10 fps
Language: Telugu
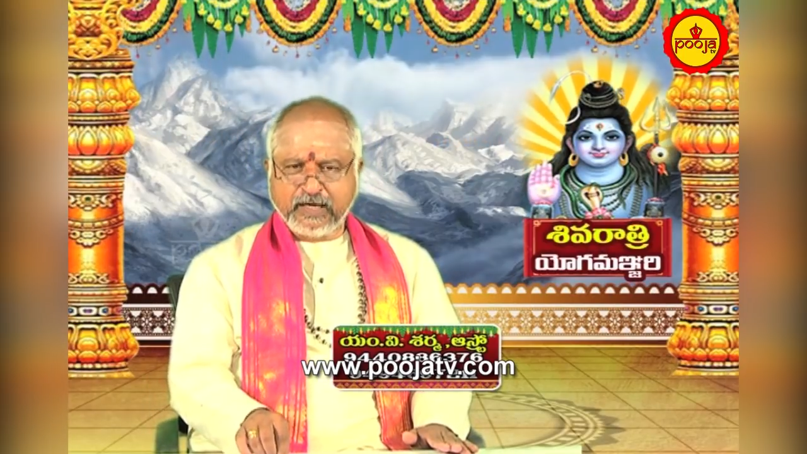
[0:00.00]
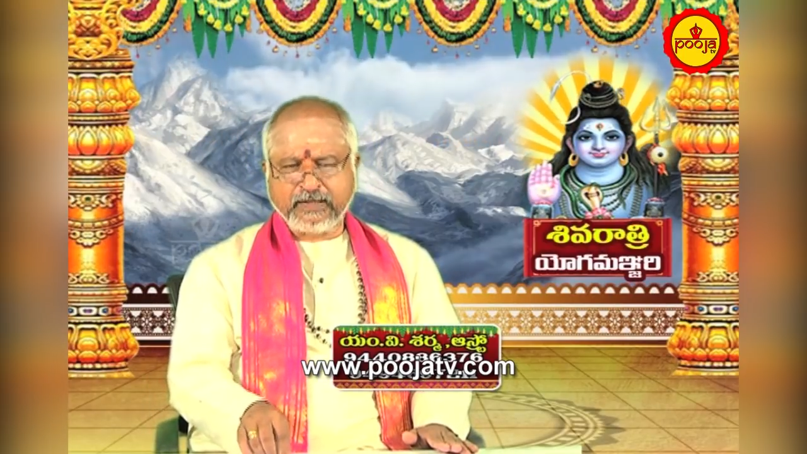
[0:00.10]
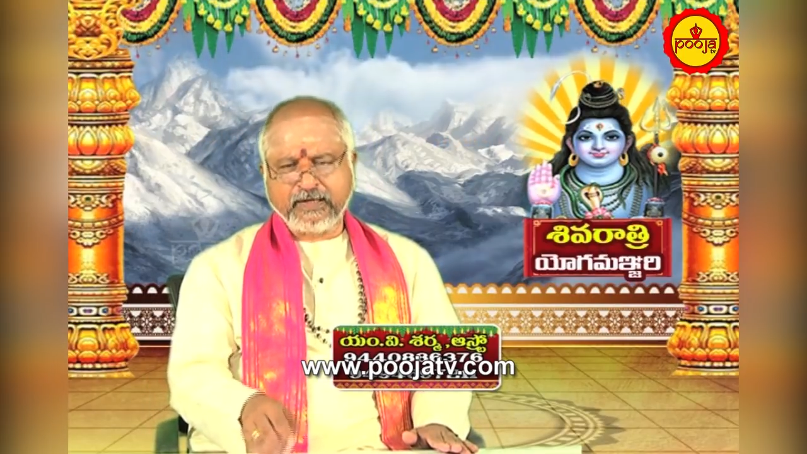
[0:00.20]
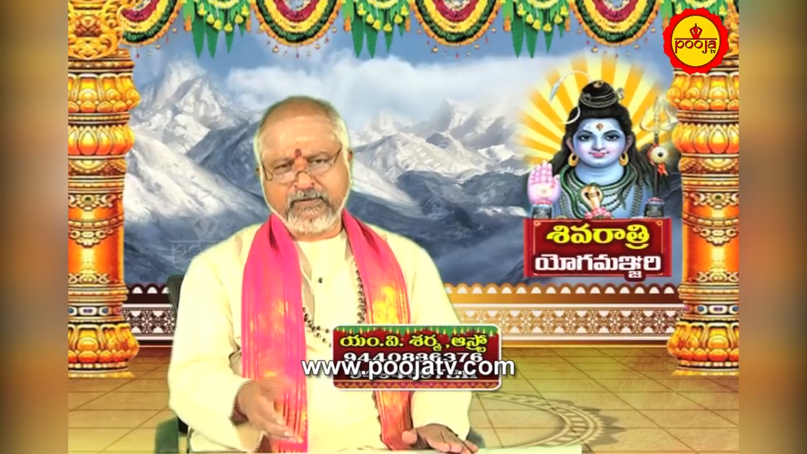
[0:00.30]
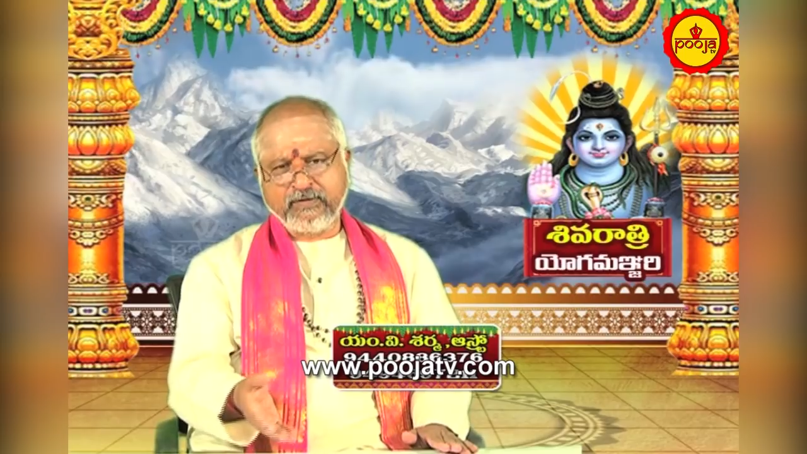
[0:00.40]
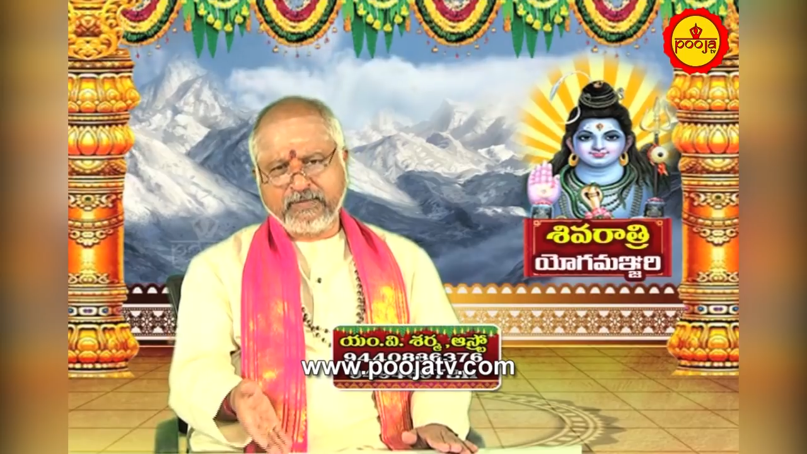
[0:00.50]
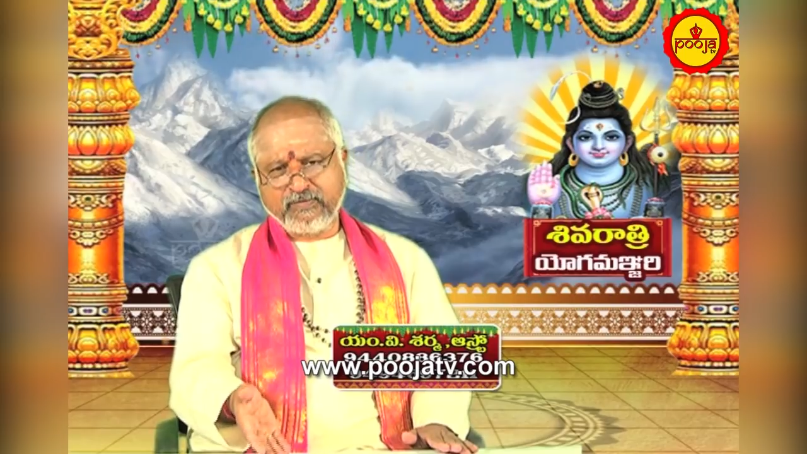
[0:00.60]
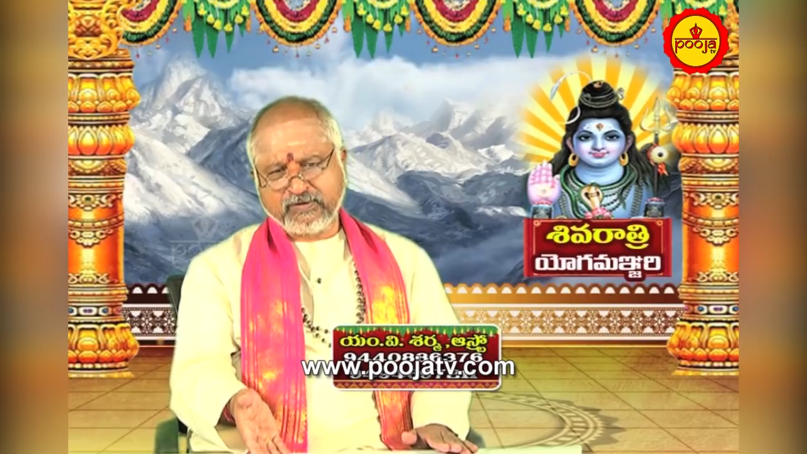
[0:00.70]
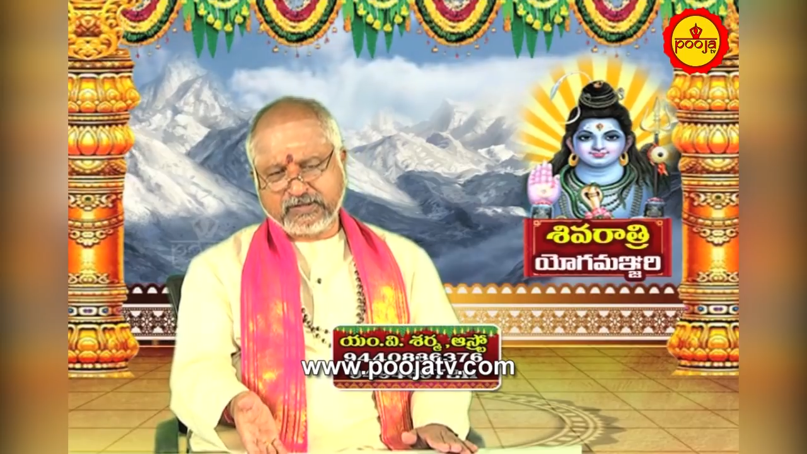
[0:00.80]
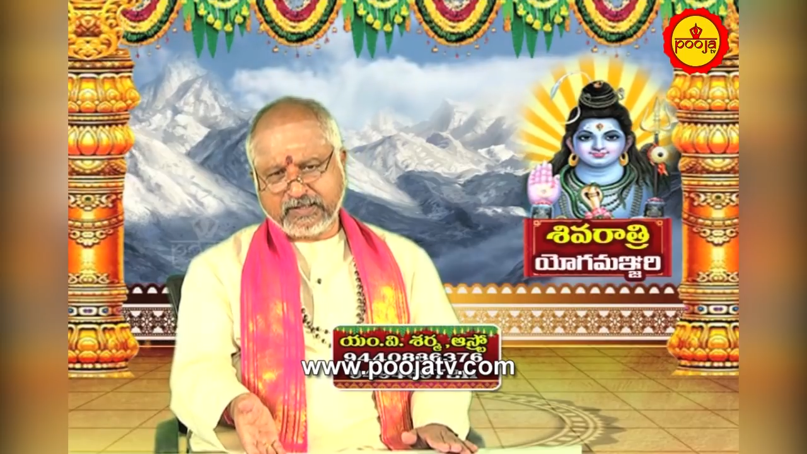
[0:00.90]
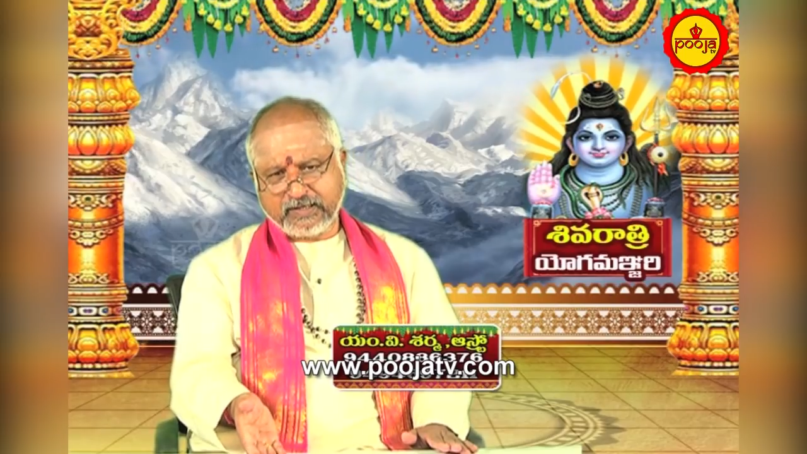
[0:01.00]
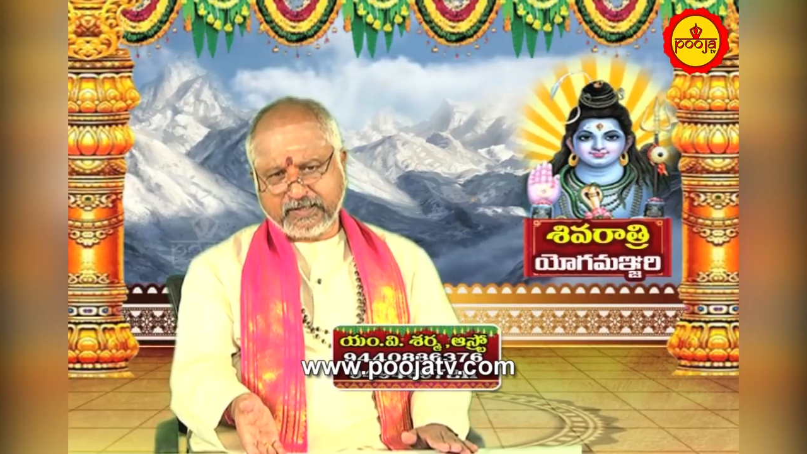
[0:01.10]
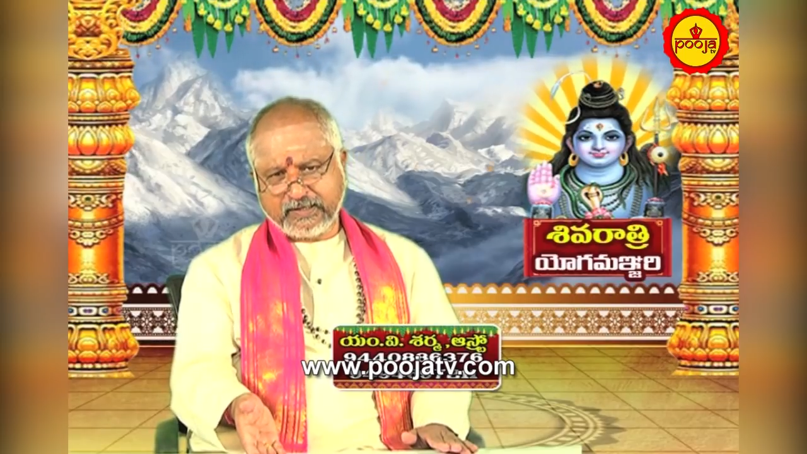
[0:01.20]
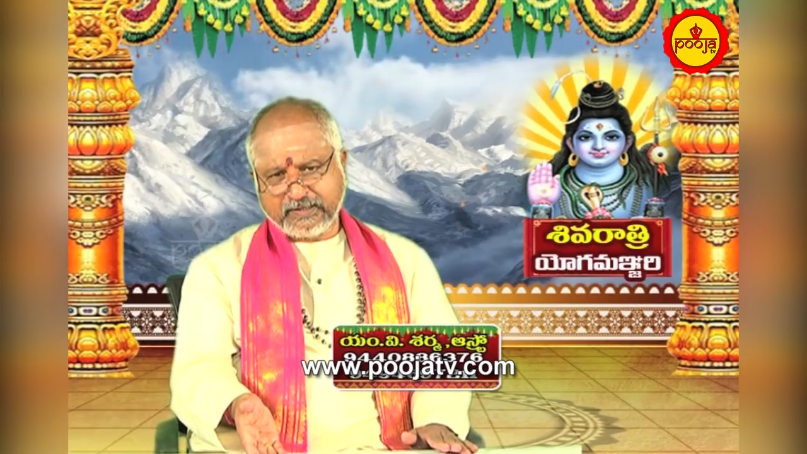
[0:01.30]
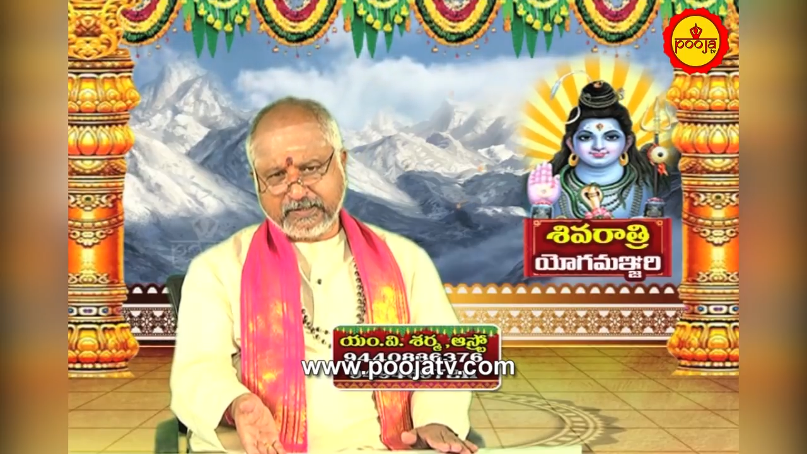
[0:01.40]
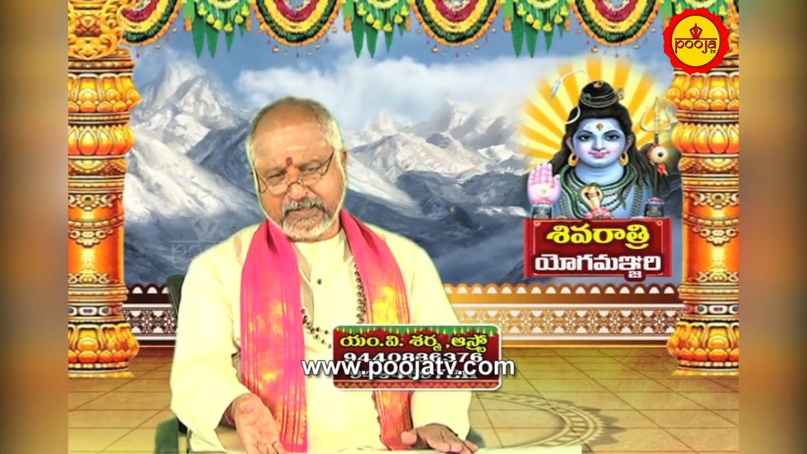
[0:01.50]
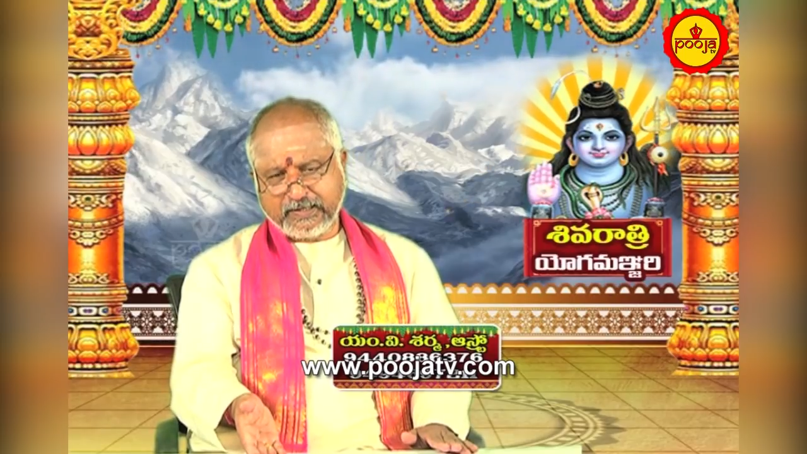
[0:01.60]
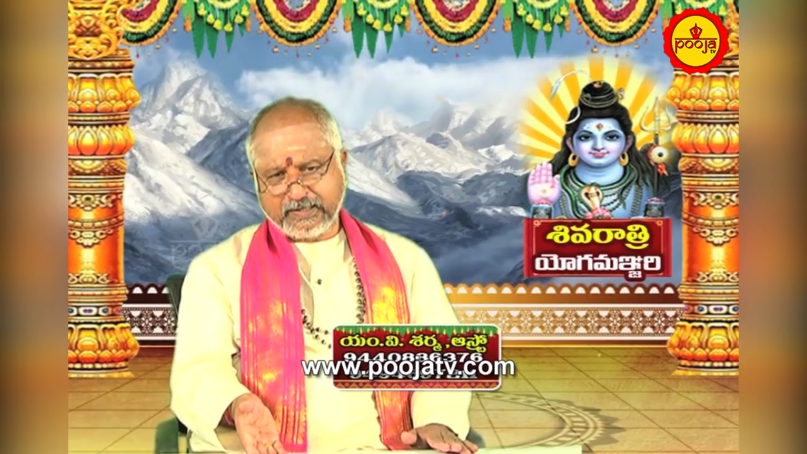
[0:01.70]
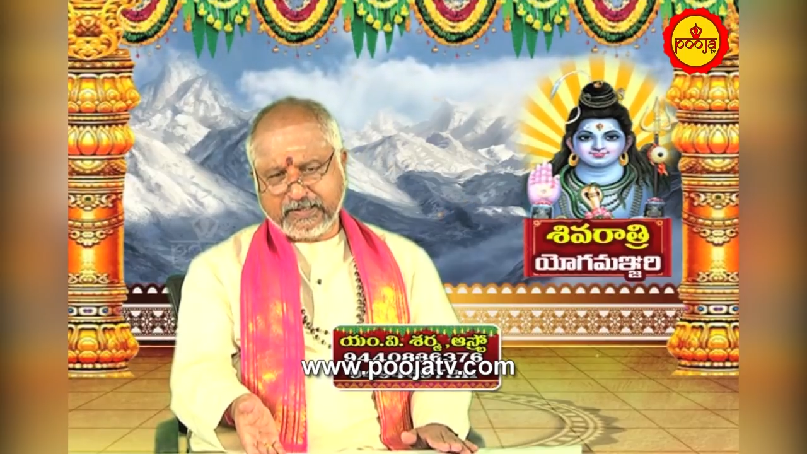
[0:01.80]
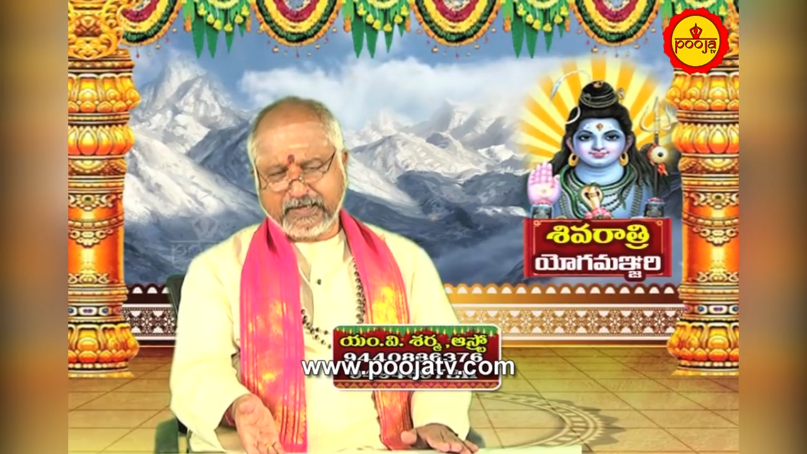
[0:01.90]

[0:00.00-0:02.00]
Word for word: అతనికి కూడా మోక్షం కలిగింది